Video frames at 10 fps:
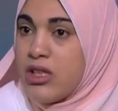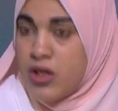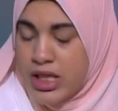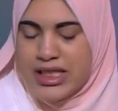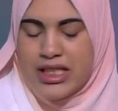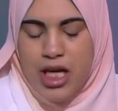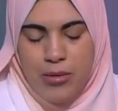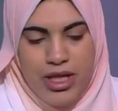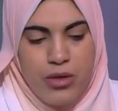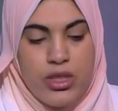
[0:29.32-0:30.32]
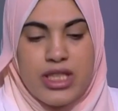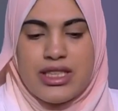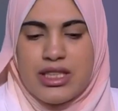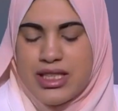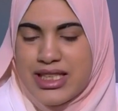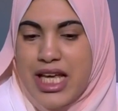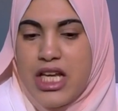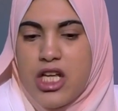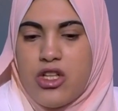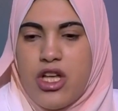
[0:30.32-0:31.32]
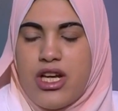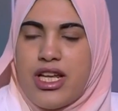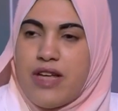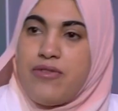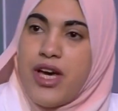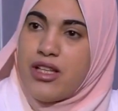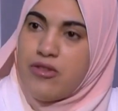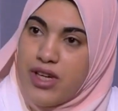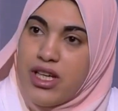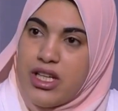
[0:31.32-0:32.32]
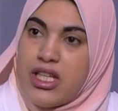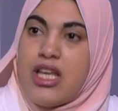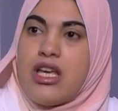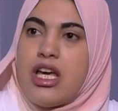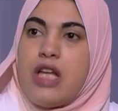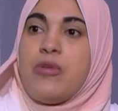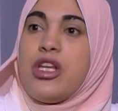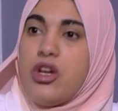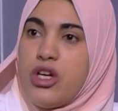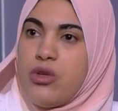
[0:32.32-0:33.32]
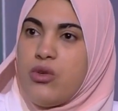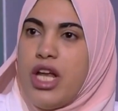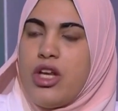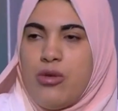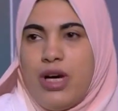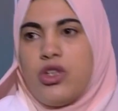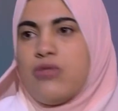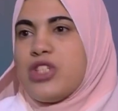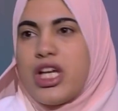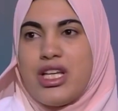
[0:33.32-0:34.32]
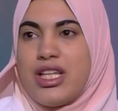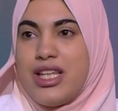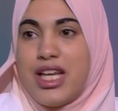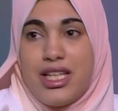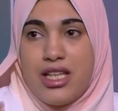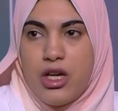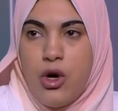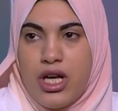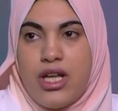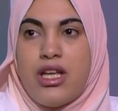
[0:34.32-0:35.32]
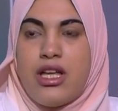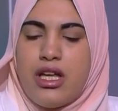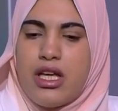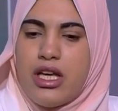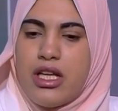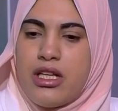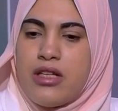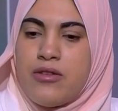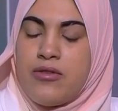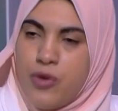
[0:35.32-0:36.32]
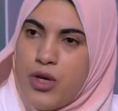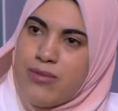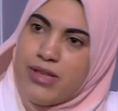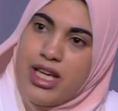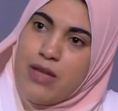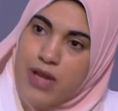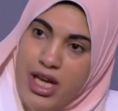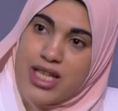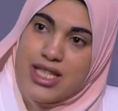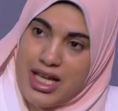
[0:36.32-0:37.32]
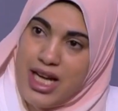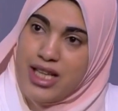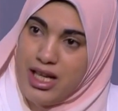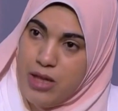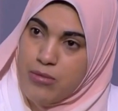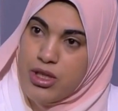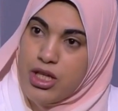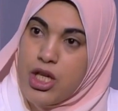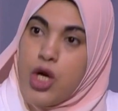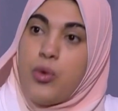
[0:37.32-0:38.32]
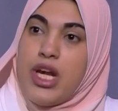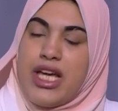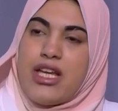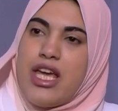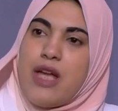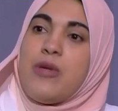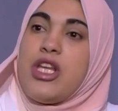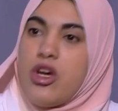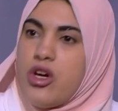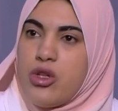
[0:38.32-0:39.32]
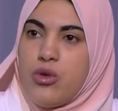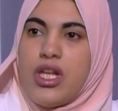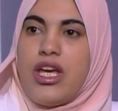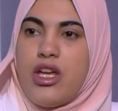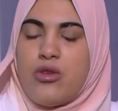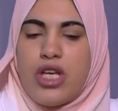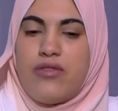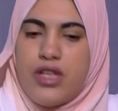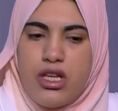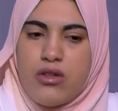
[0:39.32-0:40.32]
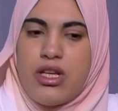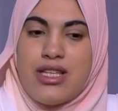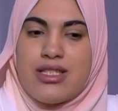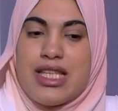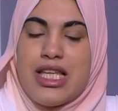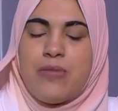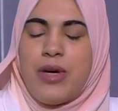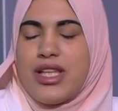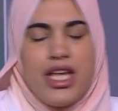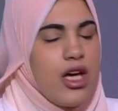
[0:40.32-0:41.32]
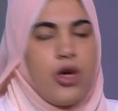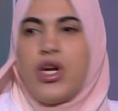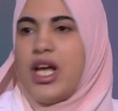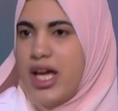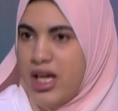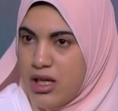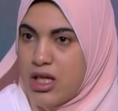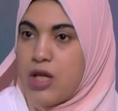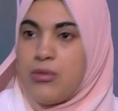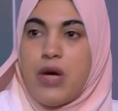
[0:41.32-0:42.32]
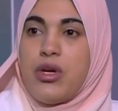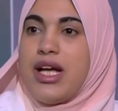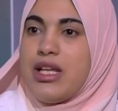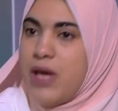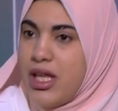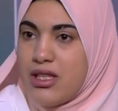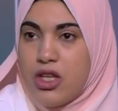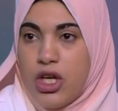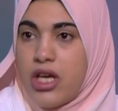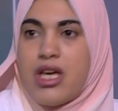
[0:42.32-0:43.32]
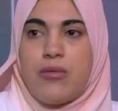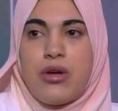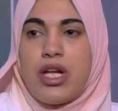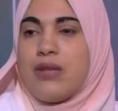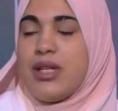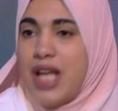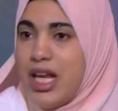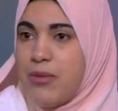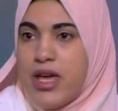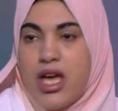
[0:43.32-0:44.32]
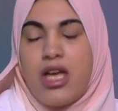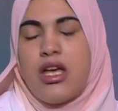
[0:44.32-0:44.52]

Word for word: رائدين اعمال وازاي نقدر نافكت فعلا المليار دول لان هم عندهم مشاكل كتيره جدا هو الفورم ده كان مركز على التعليم ولكن هي المليار دول كانوا شايفين ان الناس دي محتاجه كل حاجه من اول خدمات صحيه من اول خدمات تعليميه